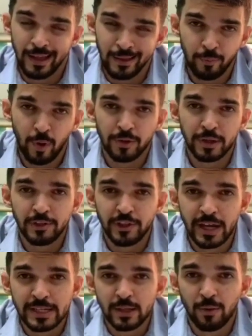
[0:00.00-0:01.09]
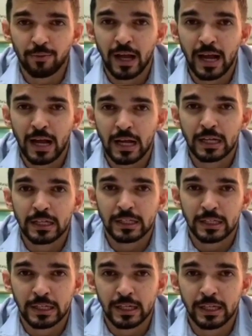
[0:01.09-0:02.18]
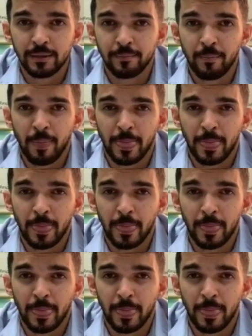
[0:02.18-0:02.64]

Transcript: É importante ressaltar que